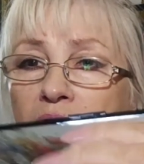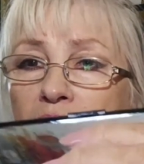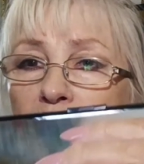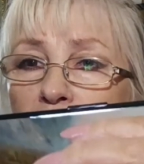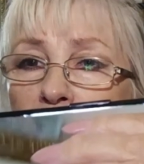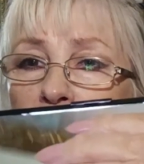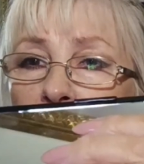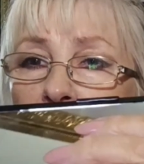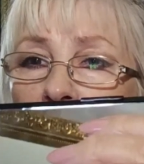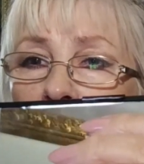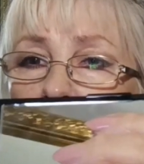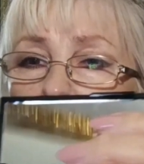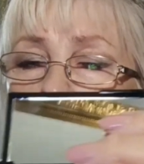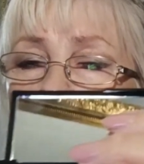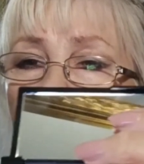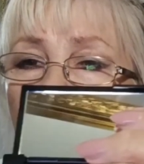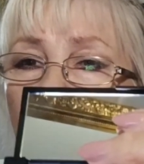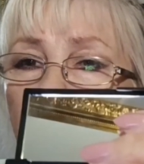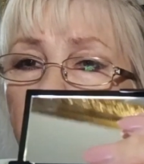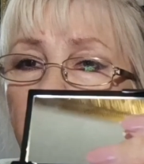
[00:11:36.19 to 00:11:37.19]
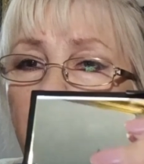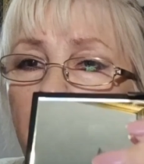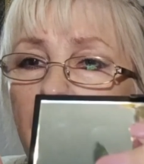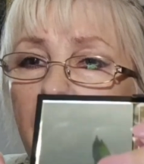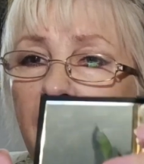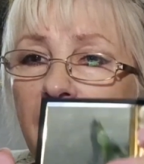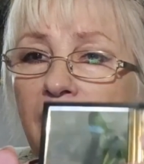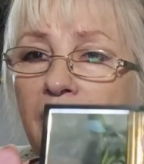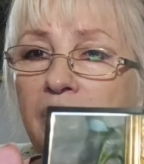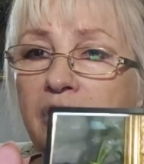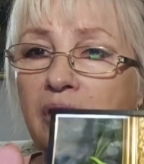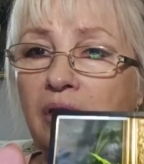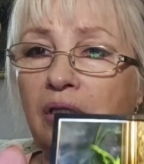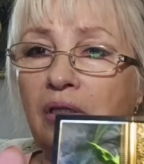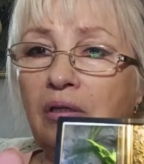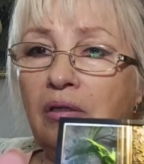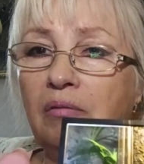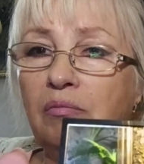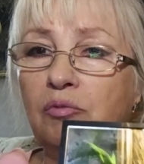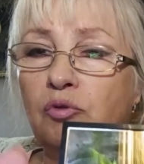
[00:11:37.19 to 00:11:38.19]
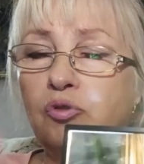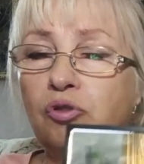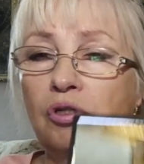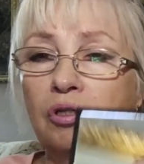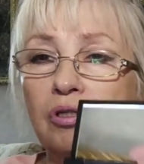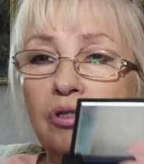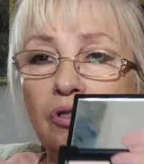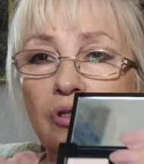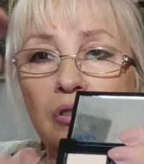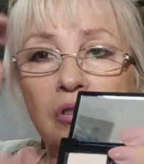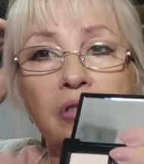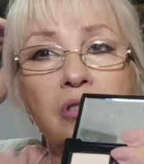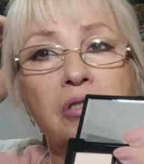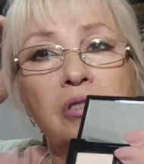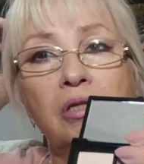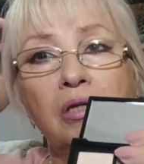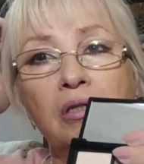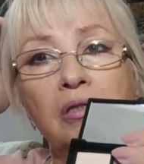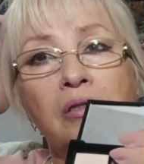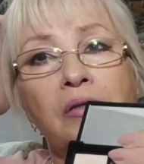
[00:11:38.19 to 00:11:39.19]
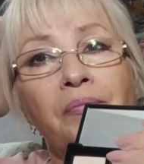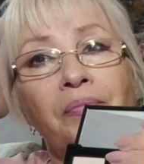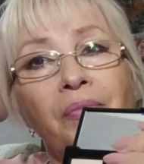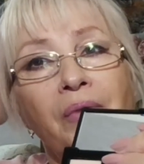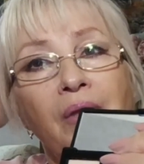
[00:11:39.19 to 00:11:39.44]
вот мне не понравились. Они немножко желтят.